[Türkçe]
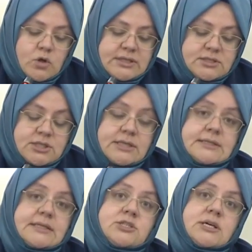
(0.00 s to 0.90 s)
Böylece
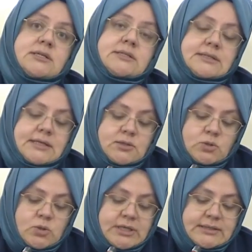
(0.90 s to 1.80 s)
geçen yıla
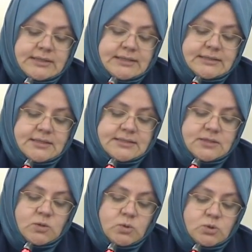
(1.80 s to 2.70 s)
göre net
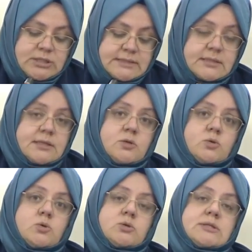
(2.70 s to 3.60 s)
asgari ücreti
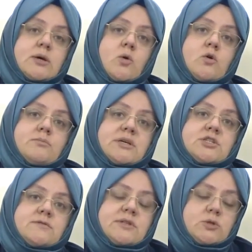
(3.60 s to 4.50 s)

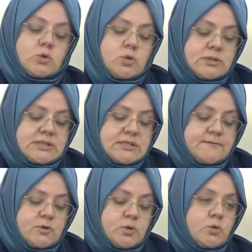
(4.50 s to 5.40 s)

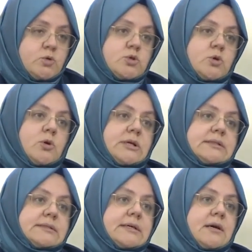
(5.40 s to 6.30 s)
%15,03
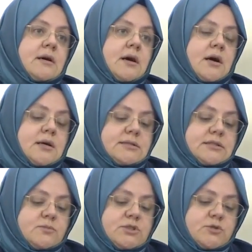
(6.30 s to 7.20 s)
oranında
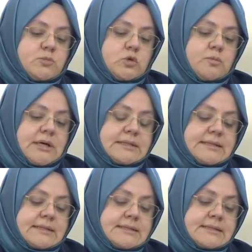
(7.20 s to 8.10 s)
artırmış
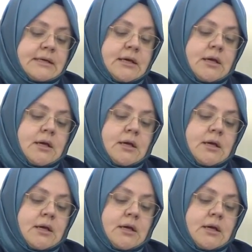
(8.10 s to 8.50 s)
bulunmaktayız.